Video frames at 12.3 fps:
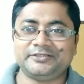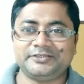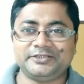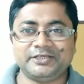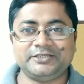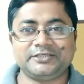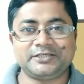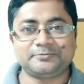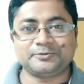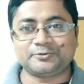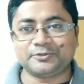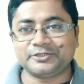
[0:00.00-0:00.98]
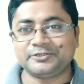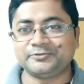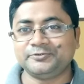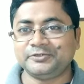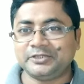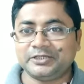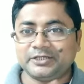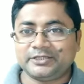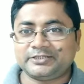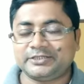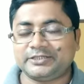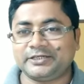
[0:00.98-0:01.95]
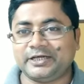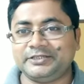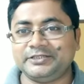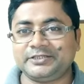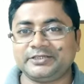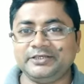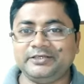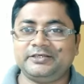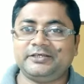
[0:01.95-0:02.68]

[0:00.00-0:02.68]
যে আইডিয়াটা আপনি করে দেখুন সেই আইডিয়াটাই